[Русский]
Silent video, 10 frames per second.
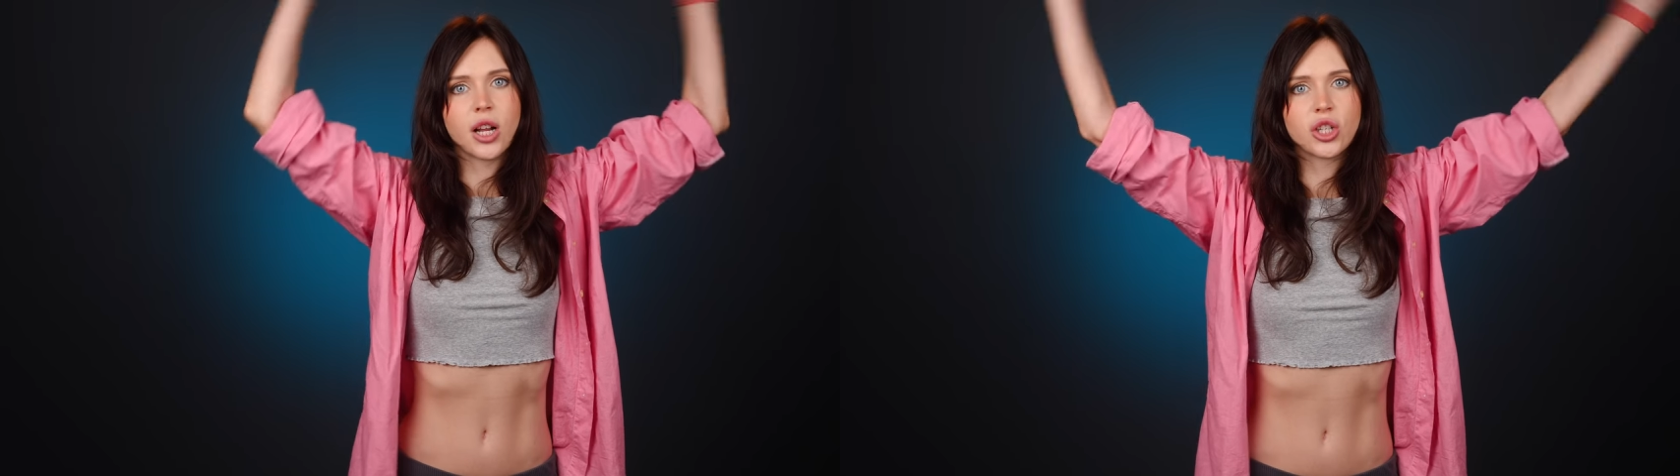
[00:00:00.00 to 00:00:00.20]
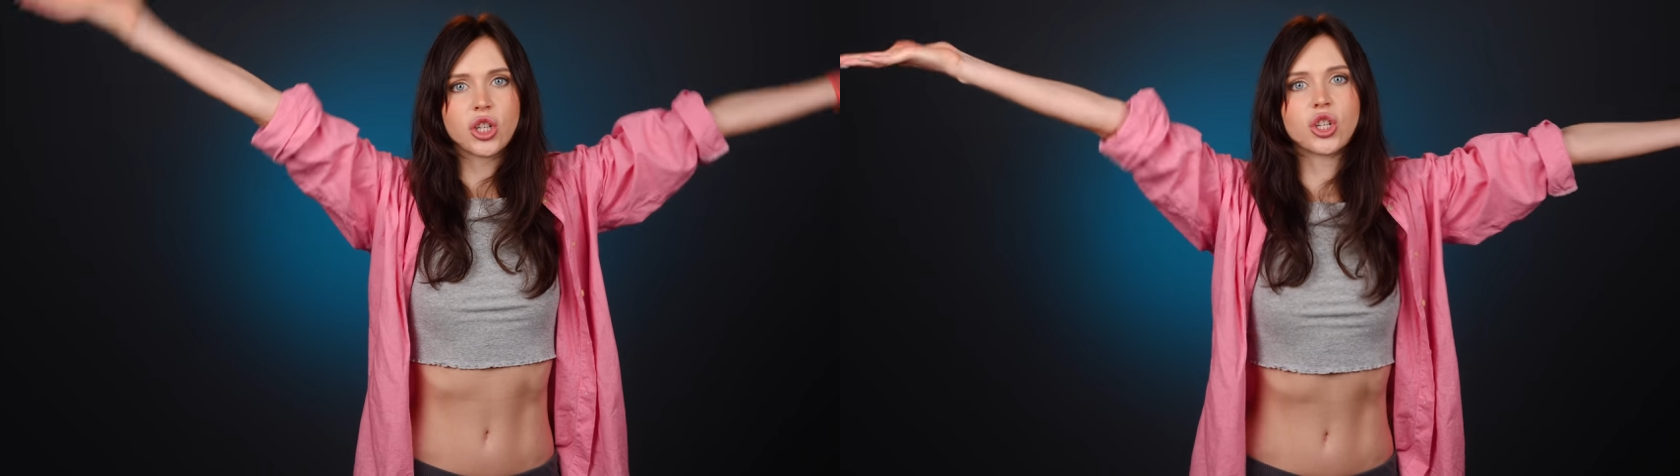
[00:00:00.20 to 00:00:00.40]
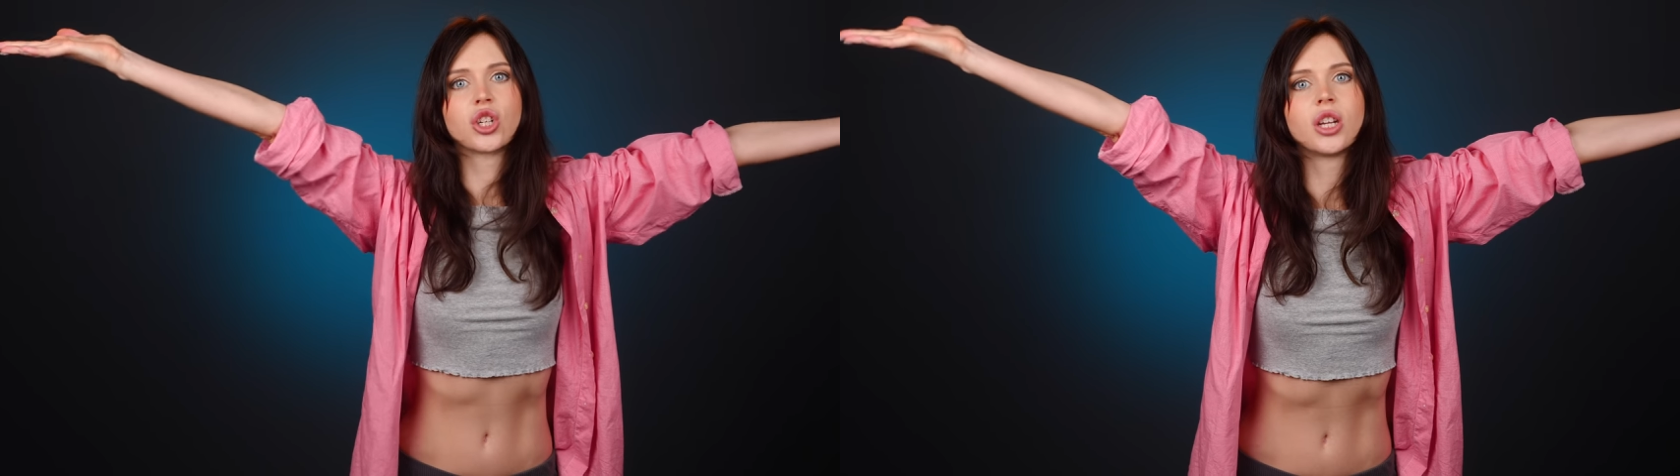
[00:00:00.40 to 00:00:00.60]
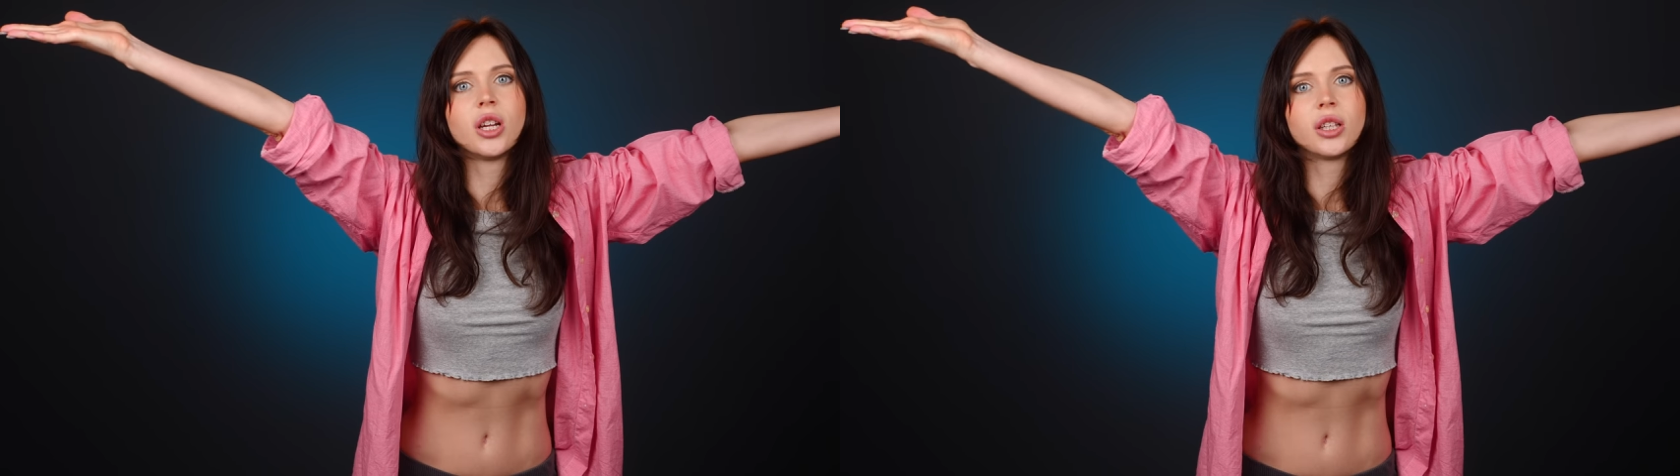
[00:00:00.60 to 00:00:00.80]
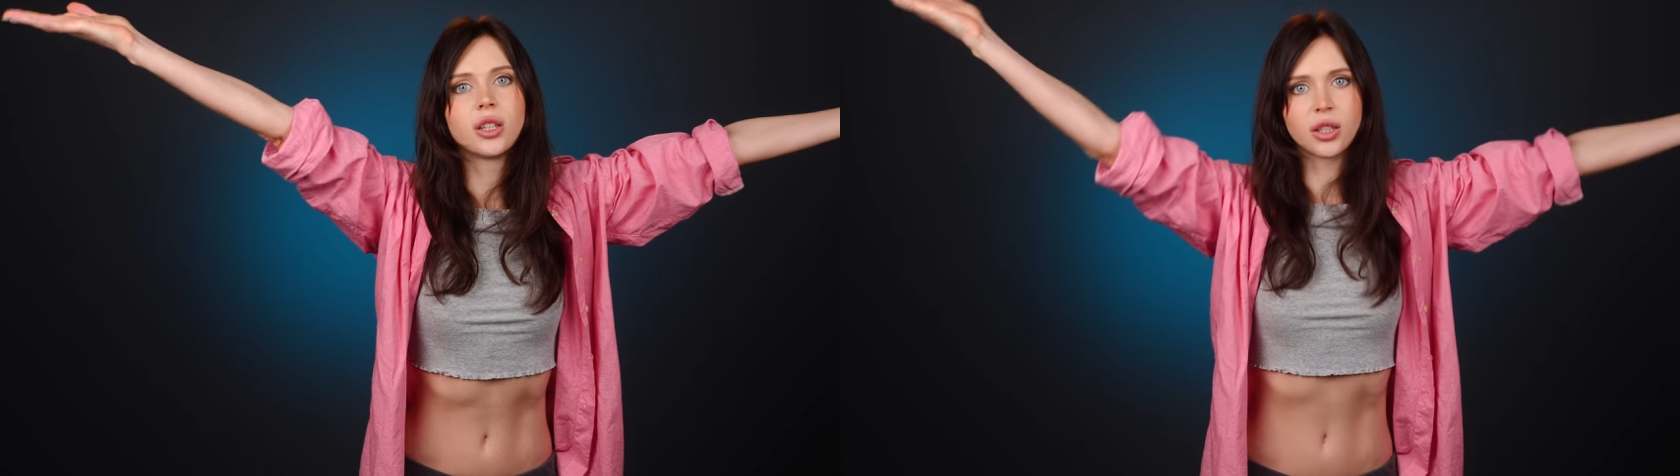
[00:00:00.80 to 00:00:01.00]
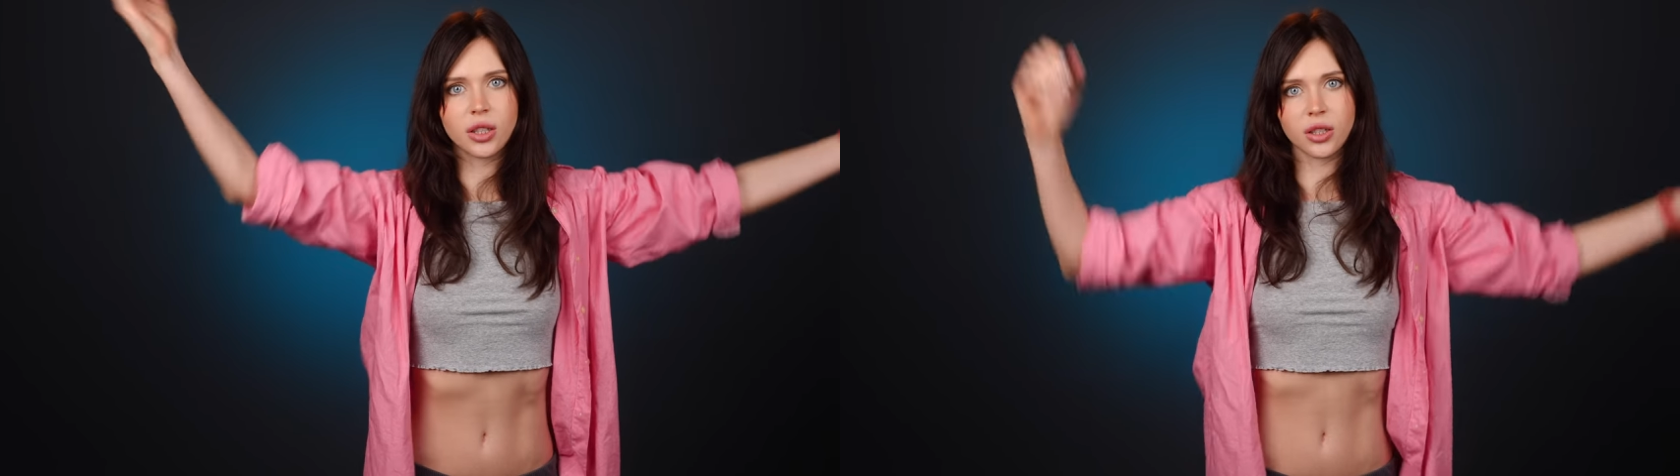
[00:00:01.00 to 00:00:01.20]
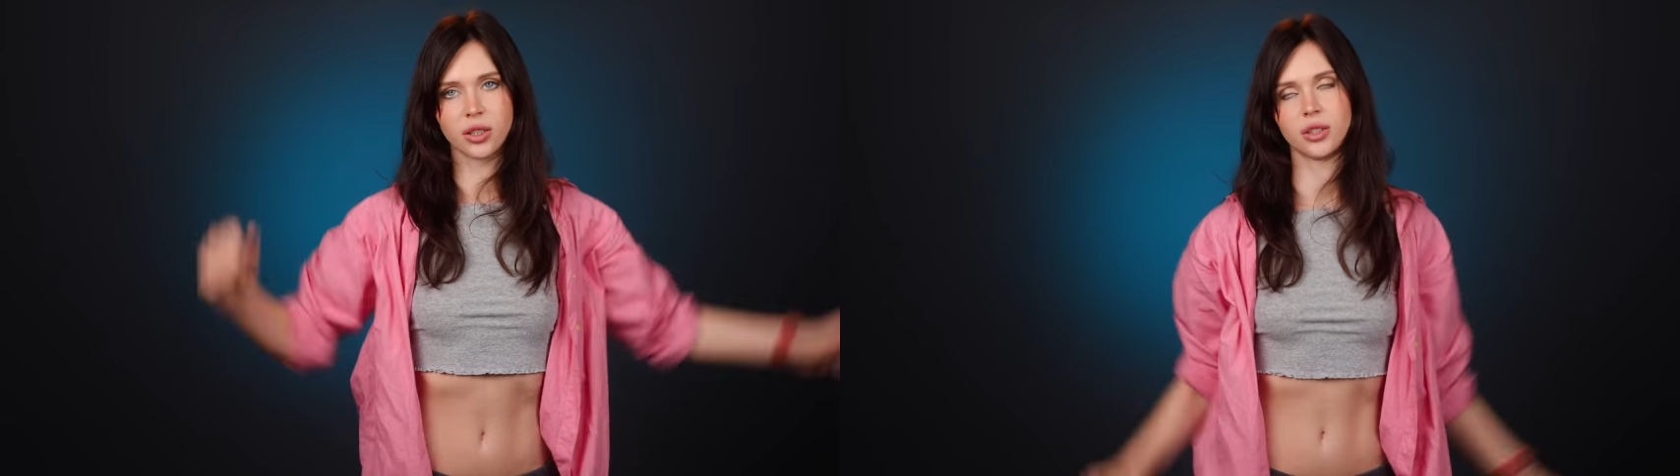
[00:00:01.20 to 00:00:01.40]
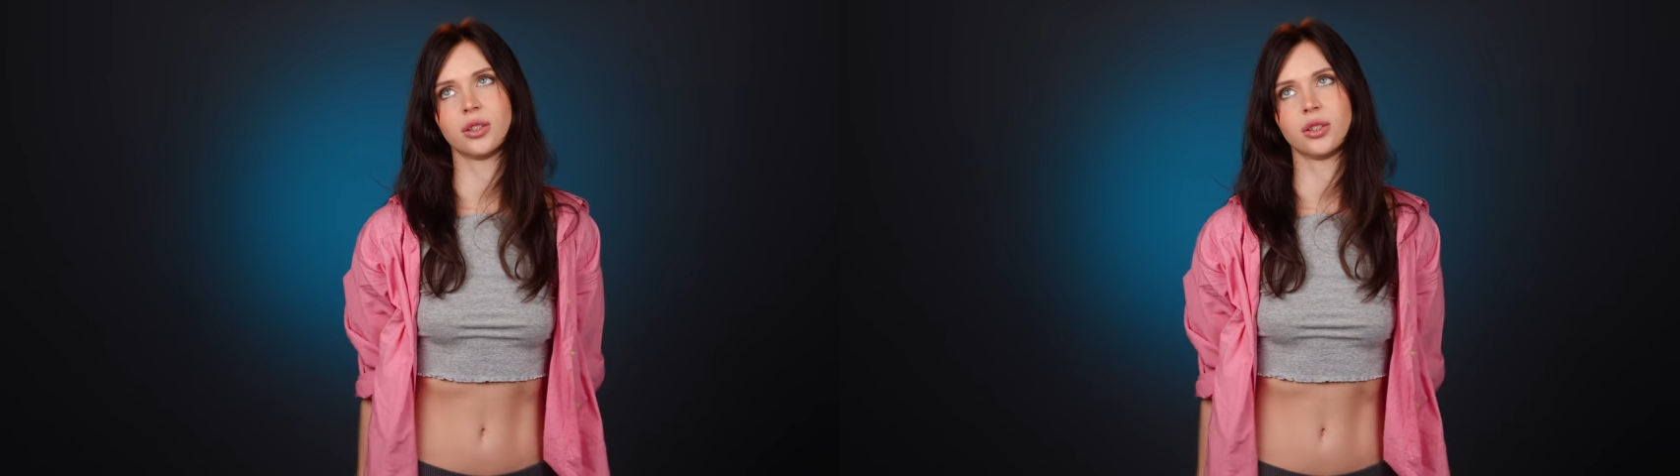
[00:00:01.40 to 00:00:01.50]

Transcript: раньше жили-то?